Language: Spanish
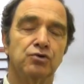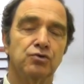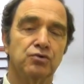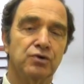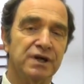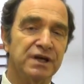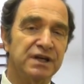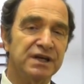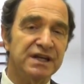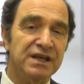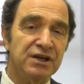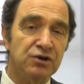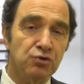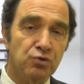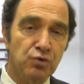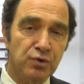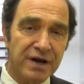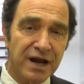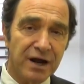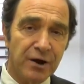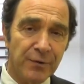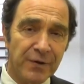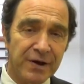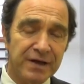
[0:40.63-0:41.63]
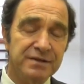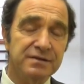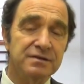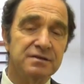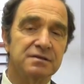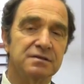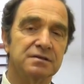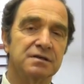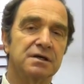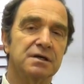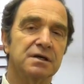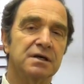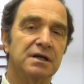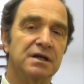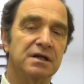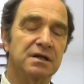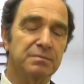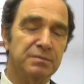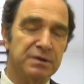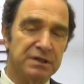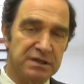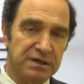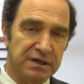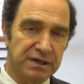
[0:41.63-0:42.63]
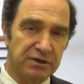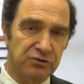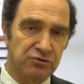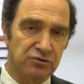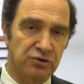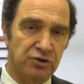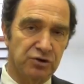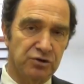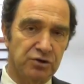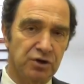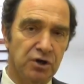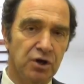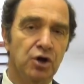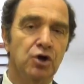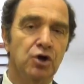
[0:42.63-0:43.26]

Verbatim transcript: No hay ningún avance en la investigación.